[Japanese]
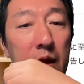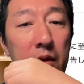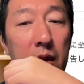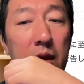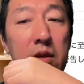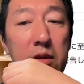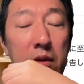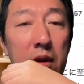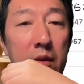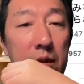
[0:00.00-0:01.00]
これが必
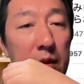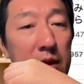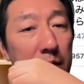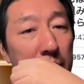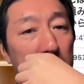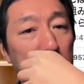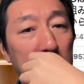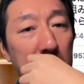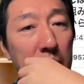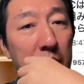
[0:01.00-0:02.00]
要だと思います。サポートっ
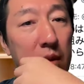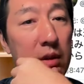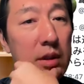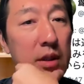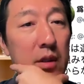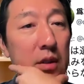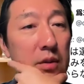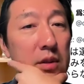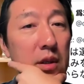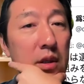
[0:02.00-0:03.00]
ていうかもう、
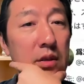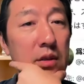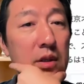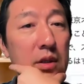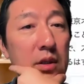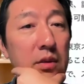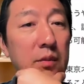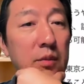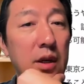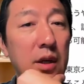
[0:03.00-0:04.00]
個人的には
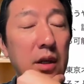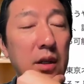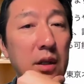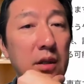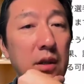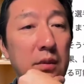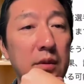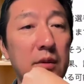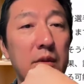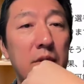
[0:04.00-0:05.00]
JOC がもう機械的に多
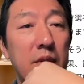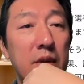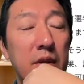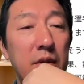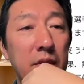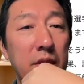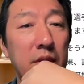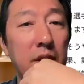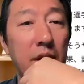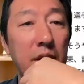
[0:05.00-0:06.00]
分本人特
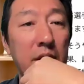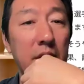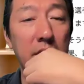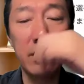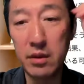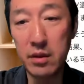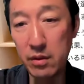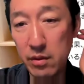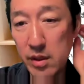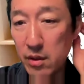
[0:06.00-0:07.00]
定をやっていくって
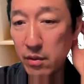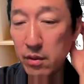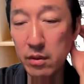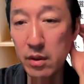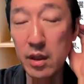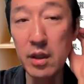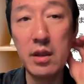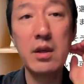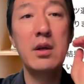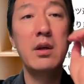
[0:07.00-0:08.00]
いう予算を取って、
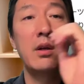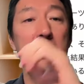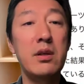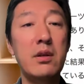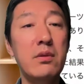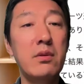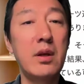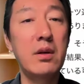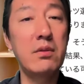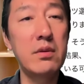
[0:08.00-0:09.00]
ちゃんと
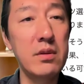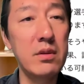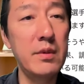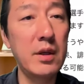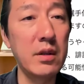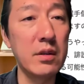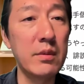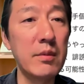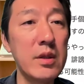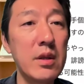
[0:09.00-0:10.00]
警告するべきだと
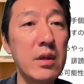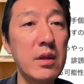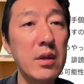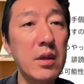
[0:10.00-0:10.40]
思いますね。